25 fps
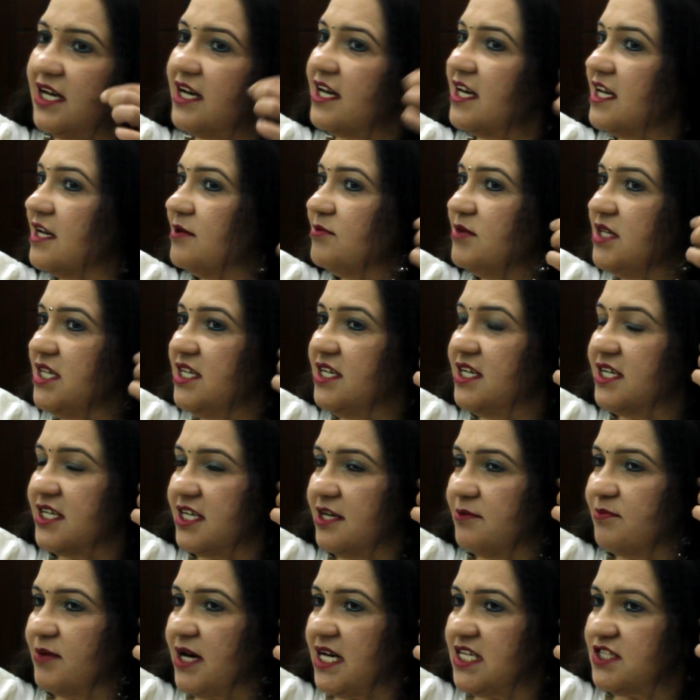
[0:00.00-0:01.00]
है अगर हम ईयर के
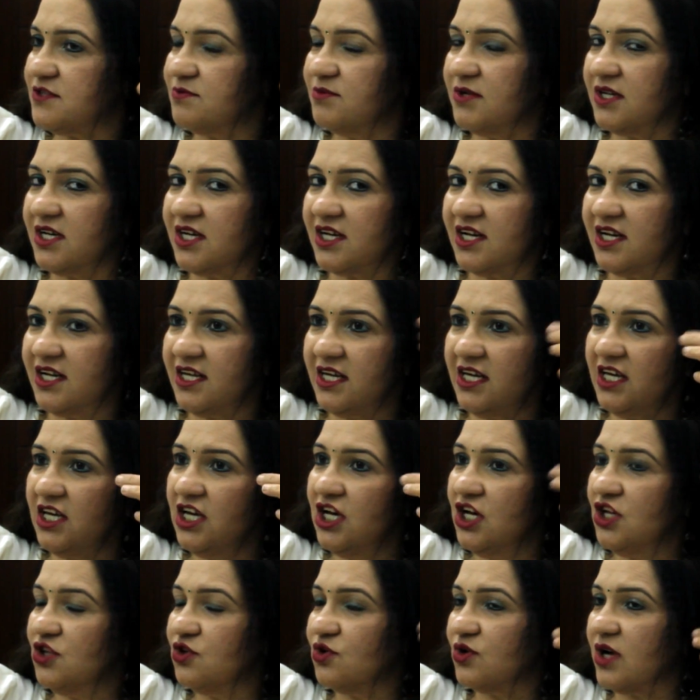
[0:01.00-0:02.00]
पास में कर रहे हैं
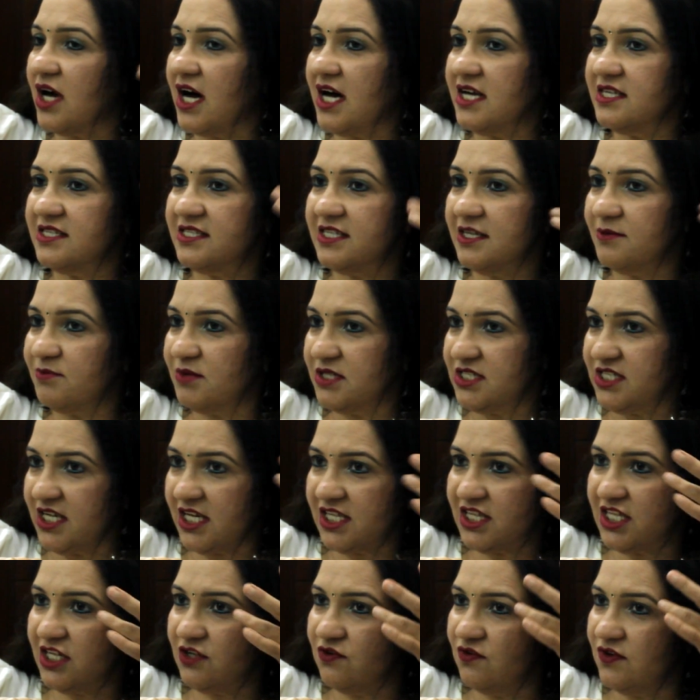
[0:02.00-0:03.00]
तो कान से
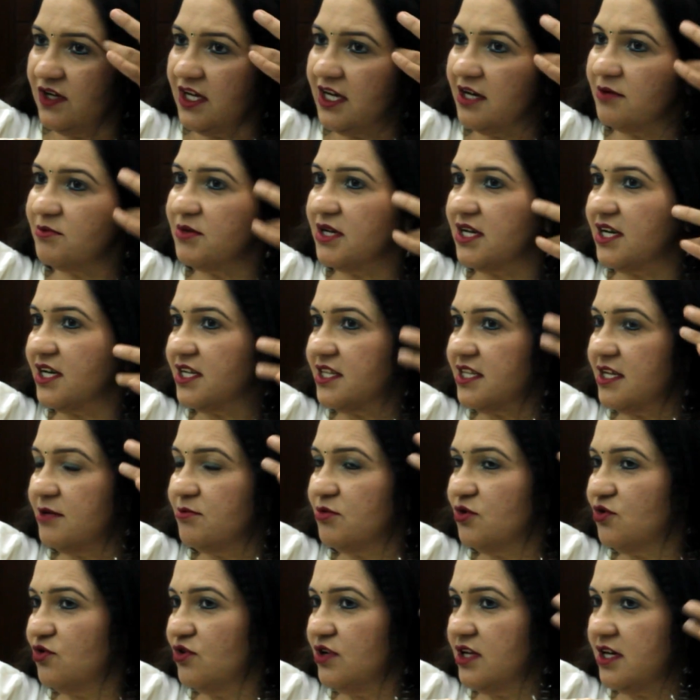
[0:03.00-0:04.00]
बचाते हुए हमें करना है
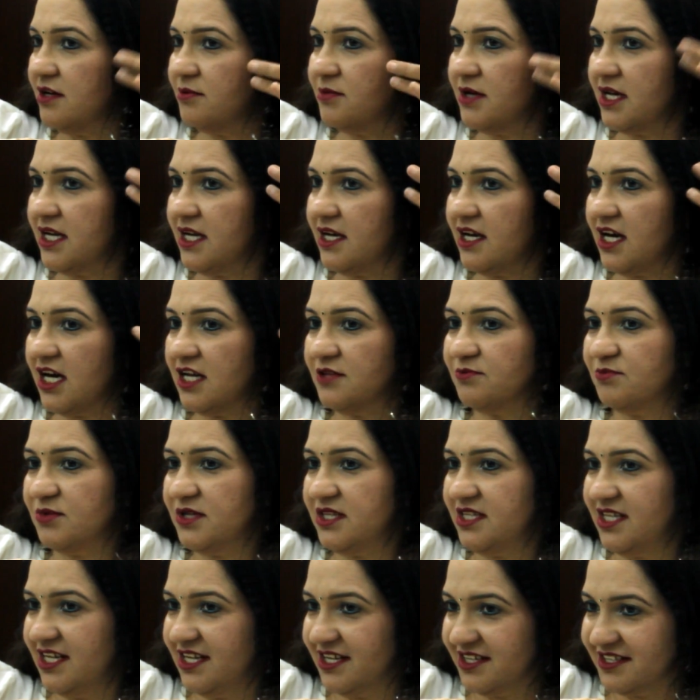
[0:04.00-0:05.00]
बिल्कुल हमारे कान पे
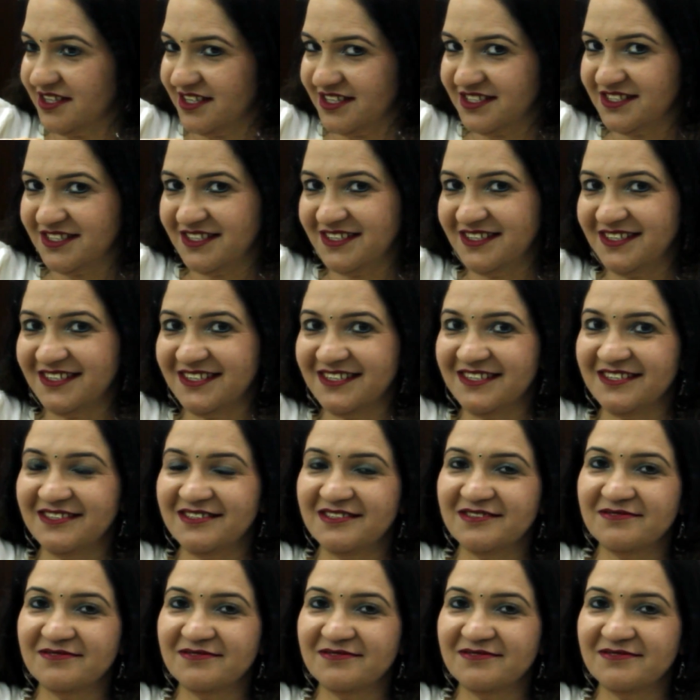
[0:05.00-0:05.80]
नहीं लगना चाहिए